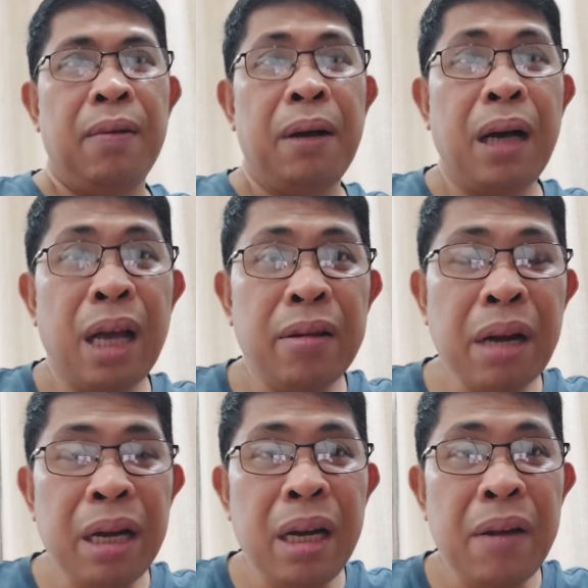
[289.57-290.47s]
Wag
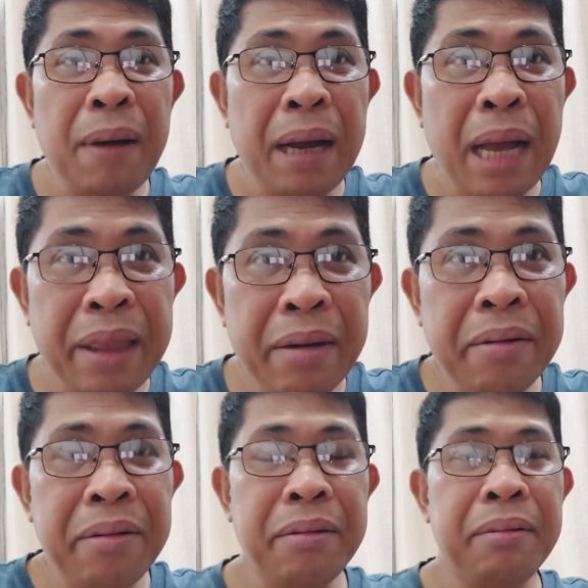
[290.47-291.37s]
kayong naniniwala
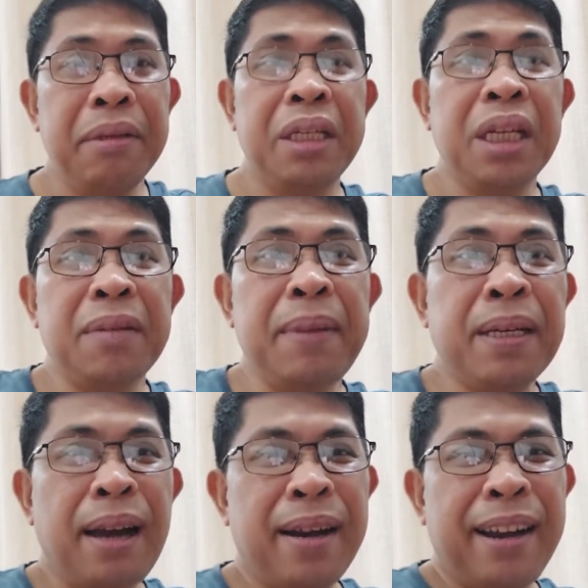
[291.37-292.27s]
doon.
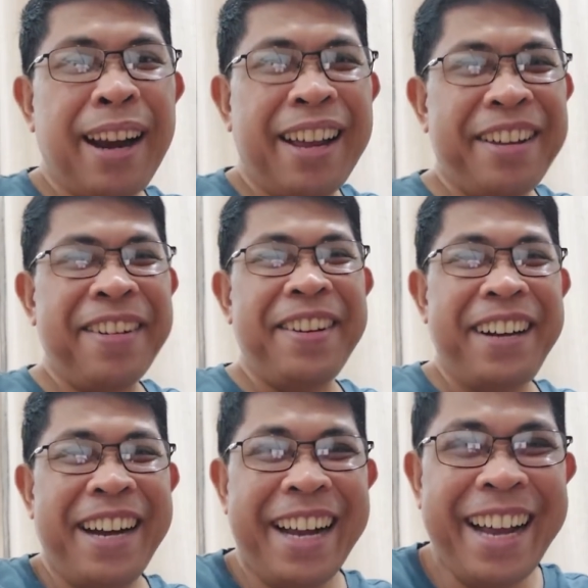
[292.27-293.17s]
Chismis lang nila yon.